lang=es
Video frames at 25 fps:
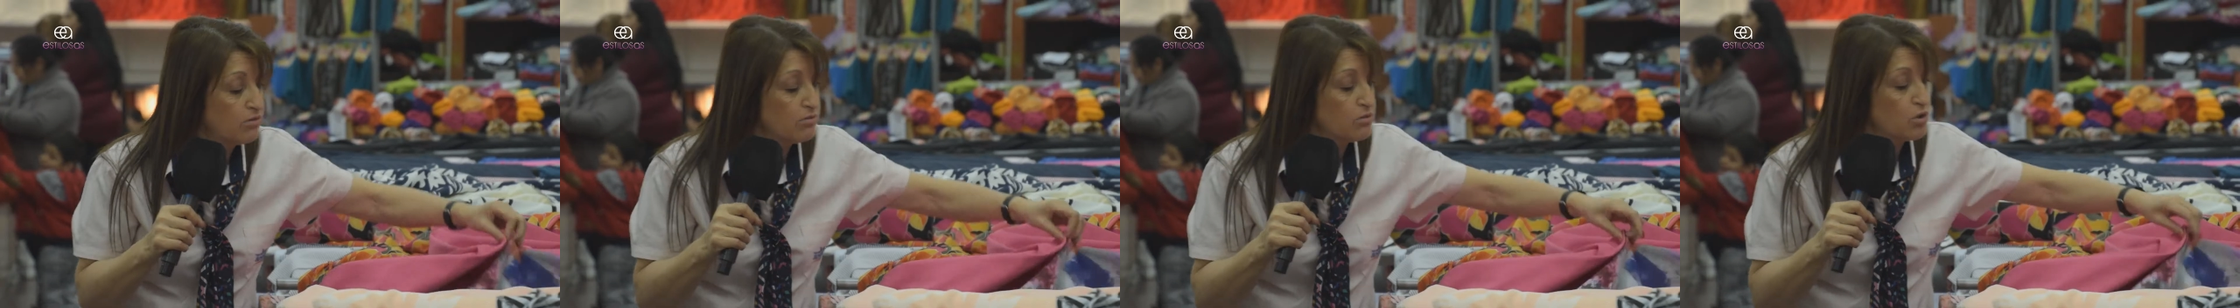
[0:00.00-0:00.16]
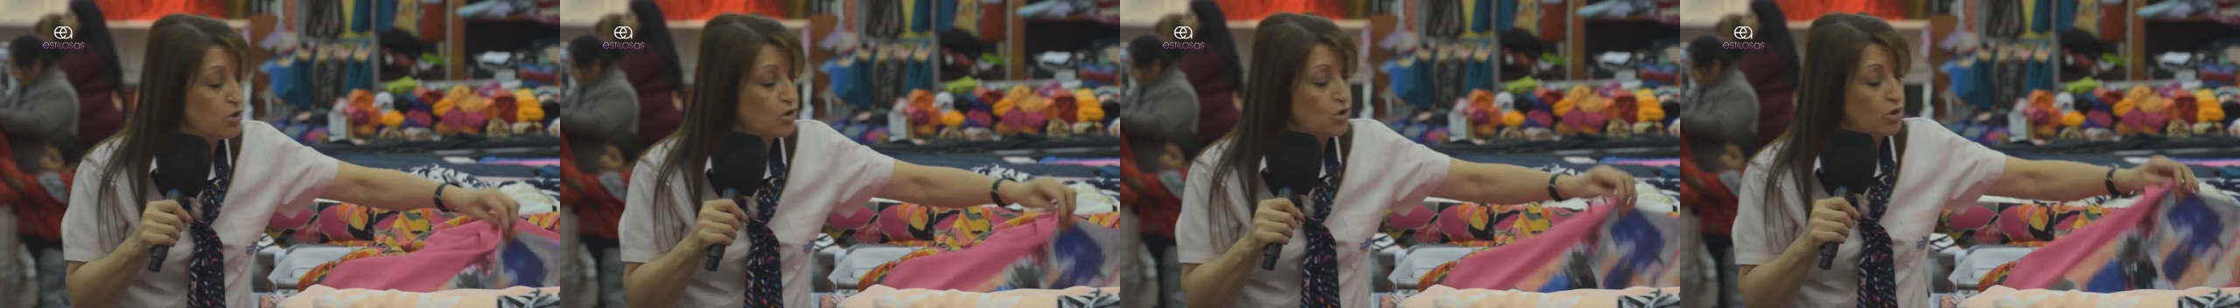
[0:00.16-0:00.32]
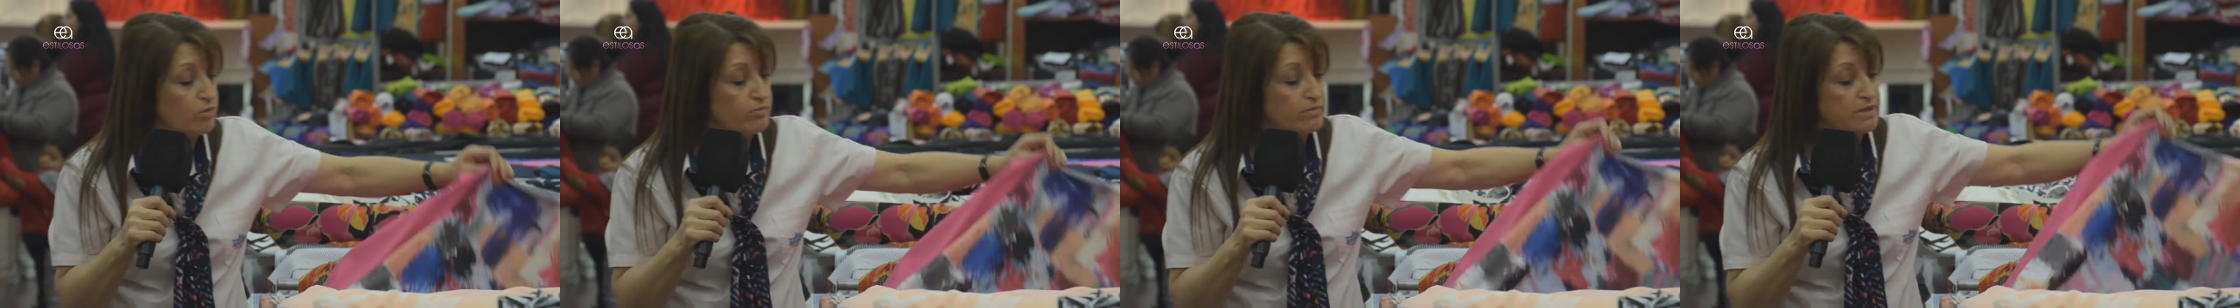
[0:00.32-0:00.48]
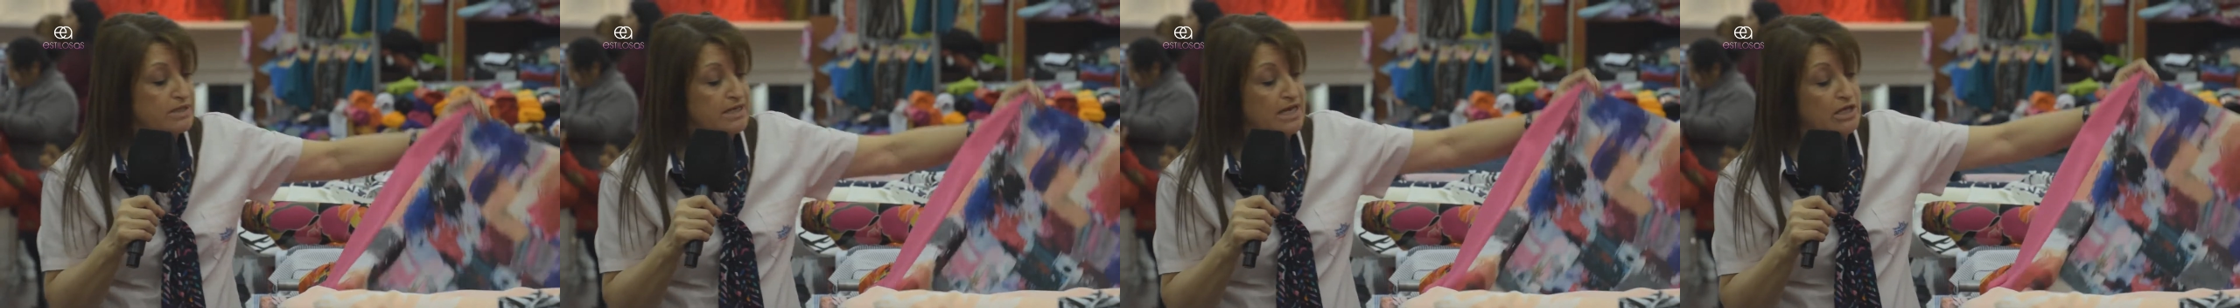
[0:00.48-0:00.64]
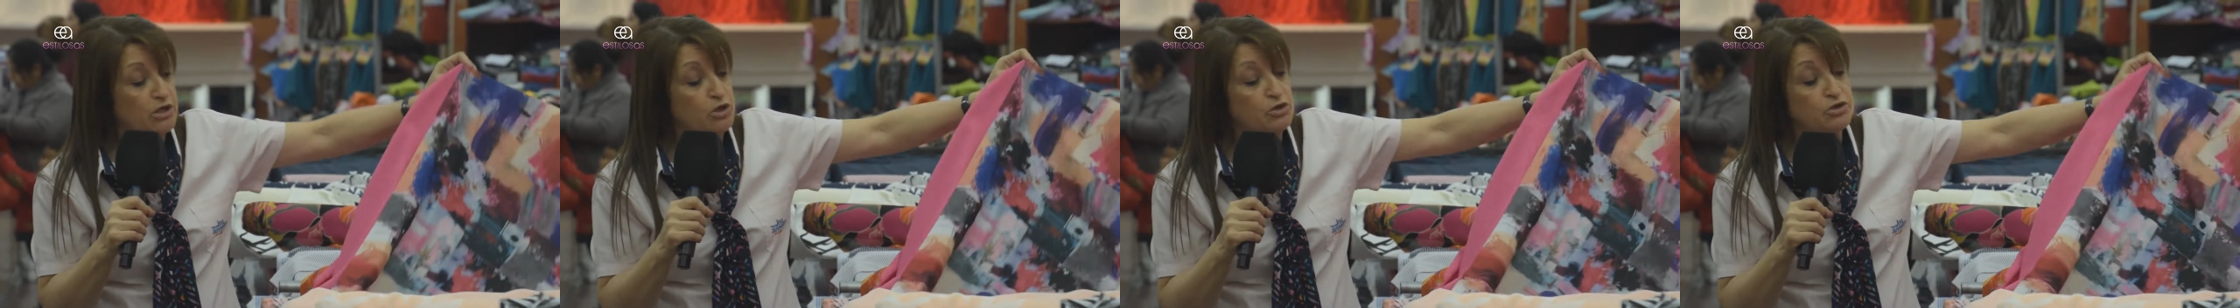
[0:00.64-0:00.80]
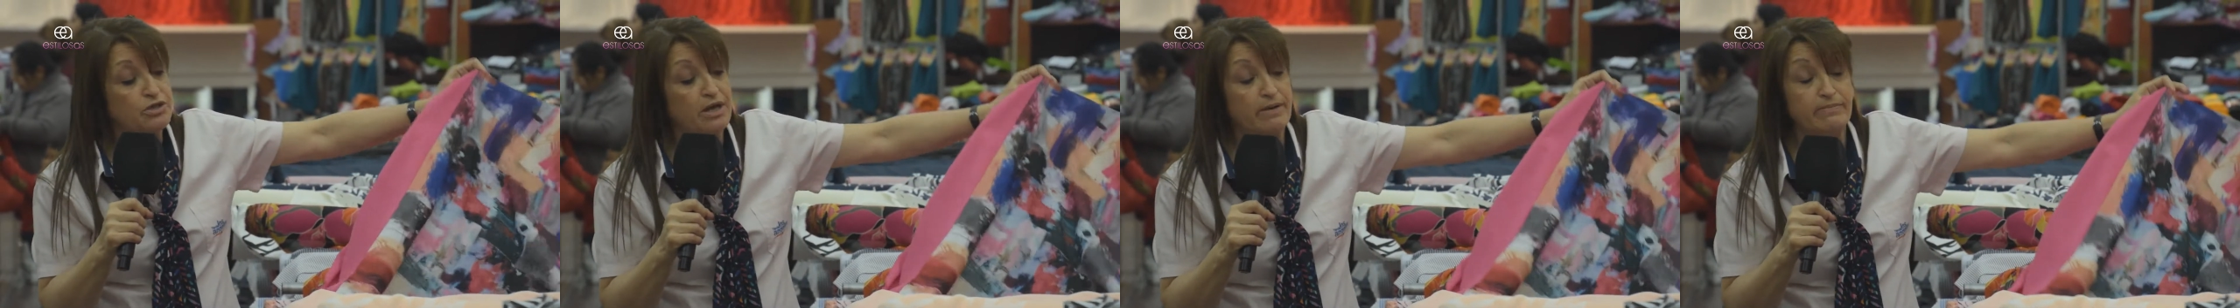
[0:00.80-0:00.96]
lo hemos
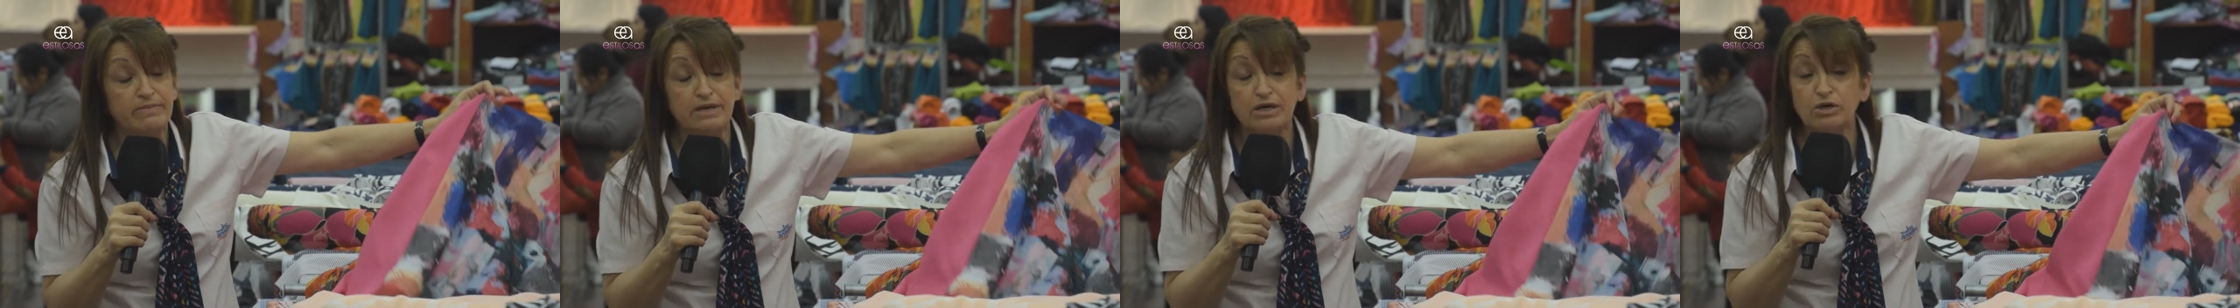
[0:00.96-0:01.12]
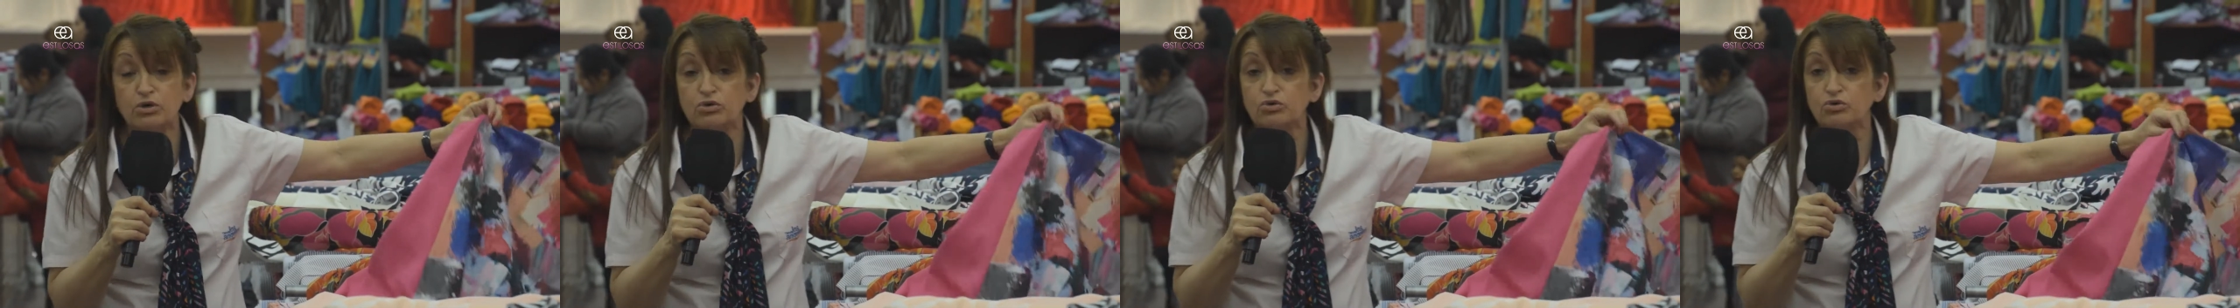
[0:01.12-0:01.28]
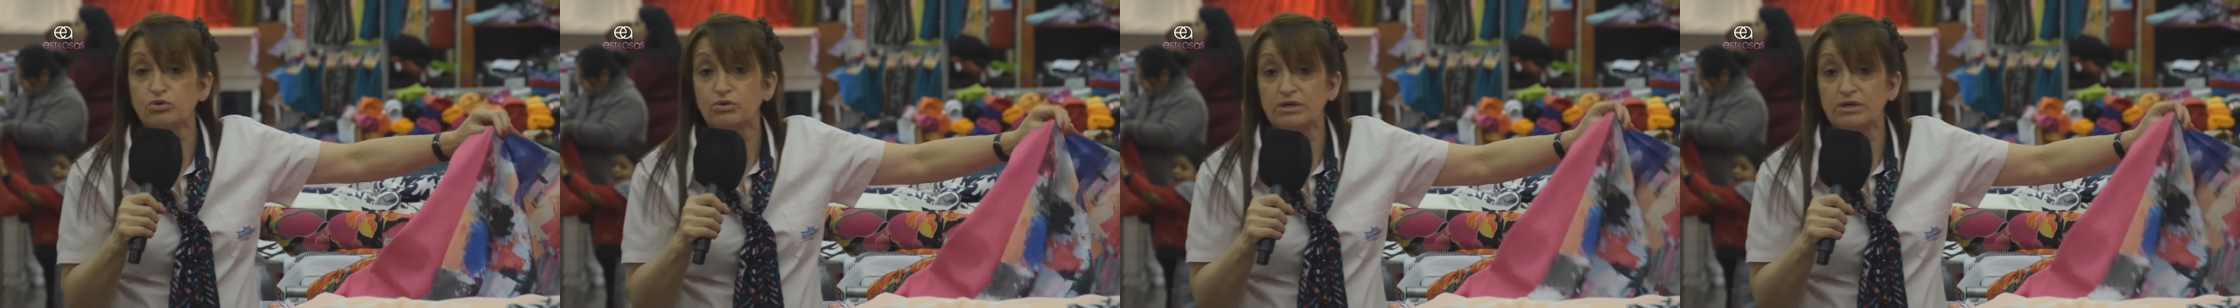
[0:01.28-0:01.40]
combinado también con